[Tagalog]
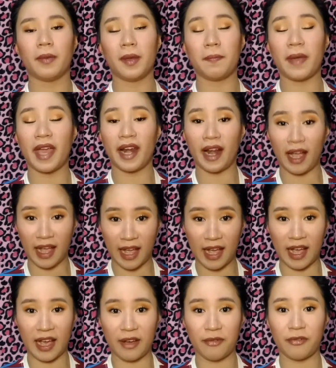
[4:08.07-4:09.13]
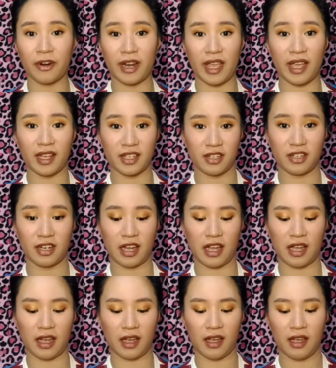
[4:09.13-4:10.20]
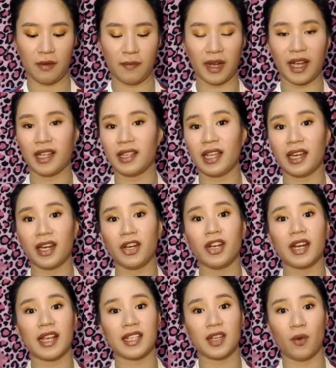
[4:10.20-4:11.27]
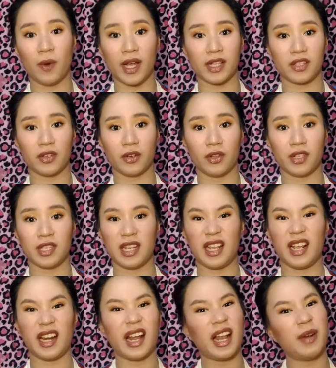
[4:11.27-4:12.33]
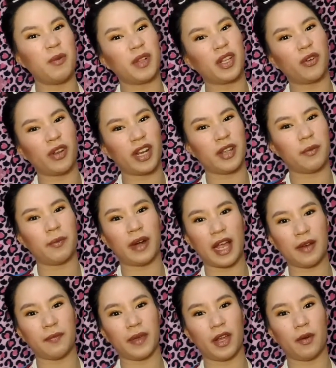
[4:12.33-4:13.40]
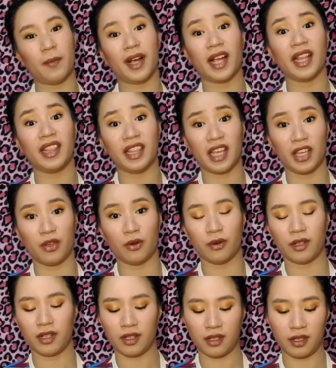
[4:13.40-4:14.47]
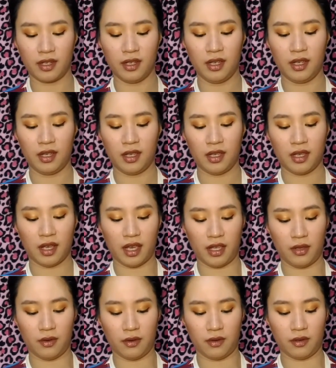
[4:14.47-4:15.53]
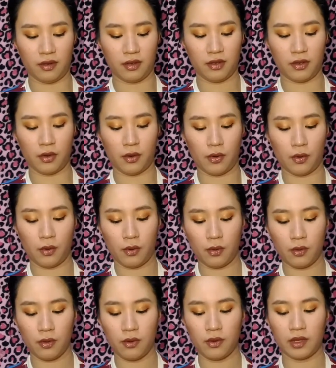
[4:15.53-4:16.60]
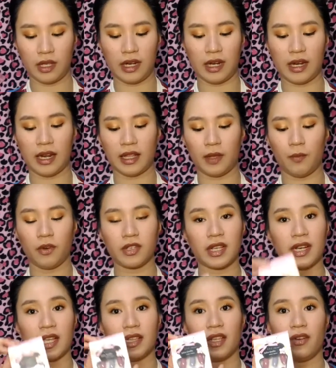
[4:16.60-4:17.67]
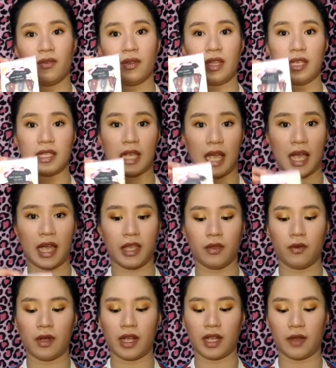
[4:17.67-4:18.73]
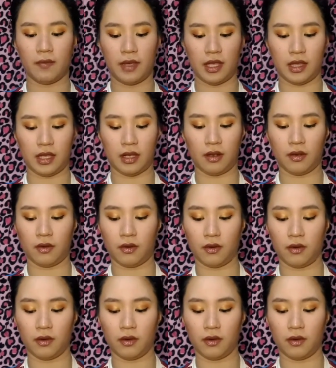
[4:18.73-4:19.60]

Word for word: may pera ka for extra, maganda rin yung nasa Watsons. Di, nakalimutan ko na yung brand, pero maganda yon Ayun. So, tingnan natin. Buksan natin yung isa, yung gagamitin ko.